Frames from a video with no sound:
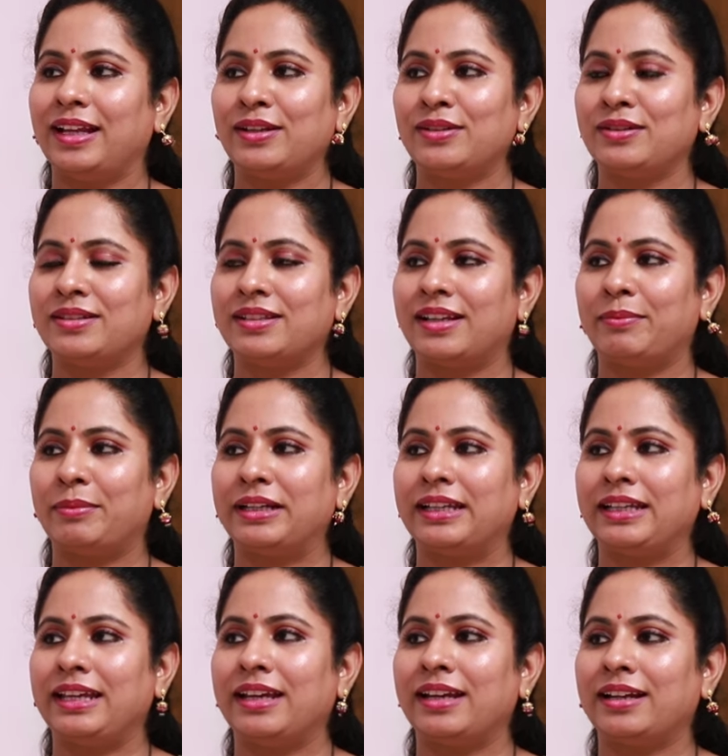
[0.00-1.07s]
తెలుసు సార్
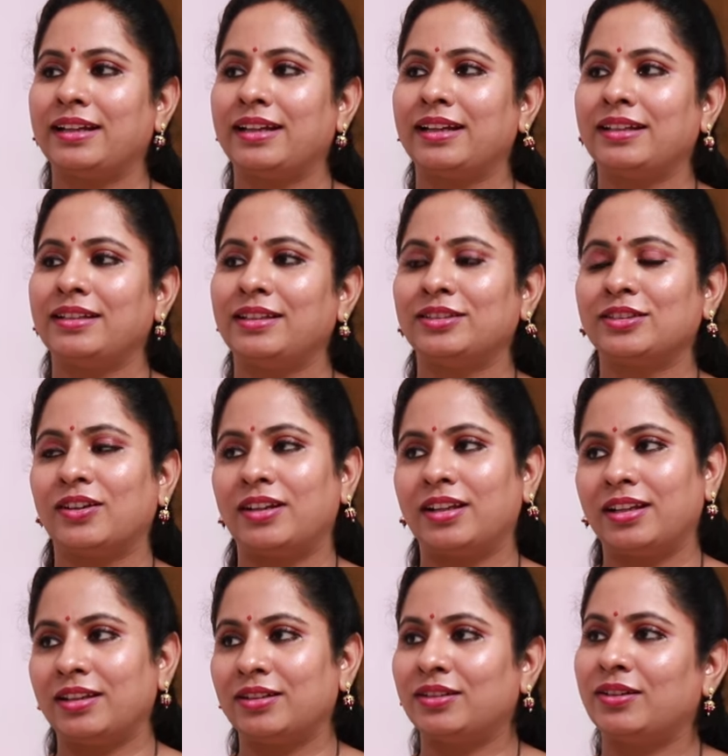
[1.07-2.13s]
బట్ ఏ రకంగా
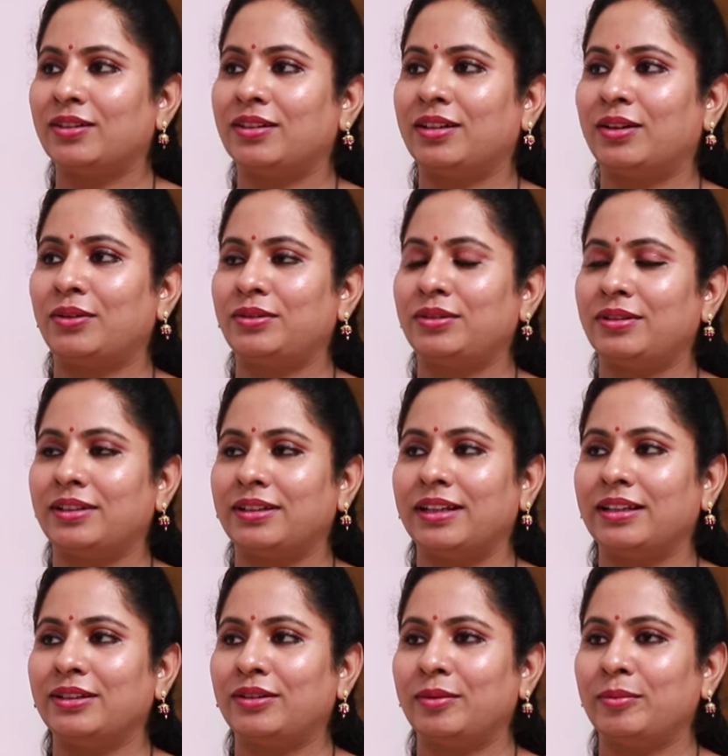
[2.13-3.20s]
తీసుకోవాలనేది కూడా ఒక డౌట్
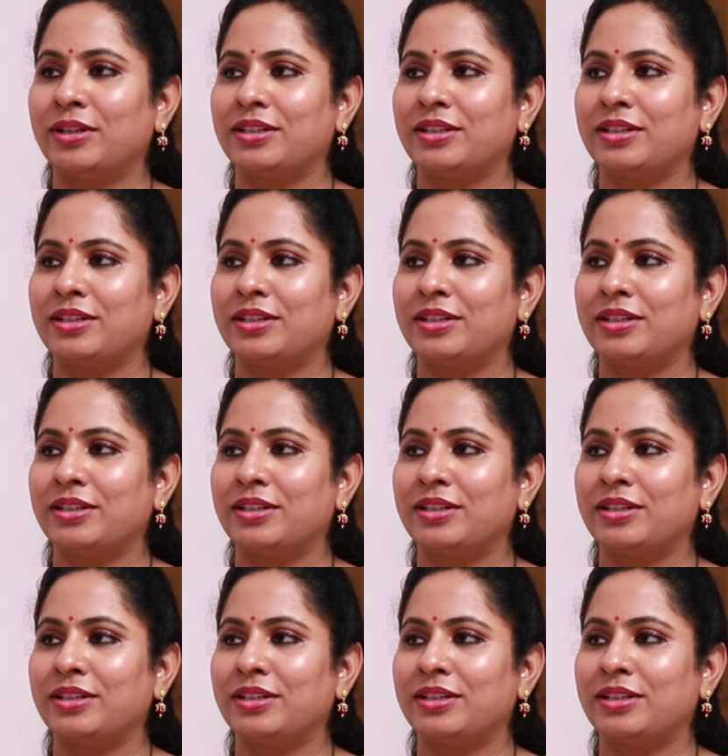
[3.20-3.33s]
ఉంటుంది అది కూడా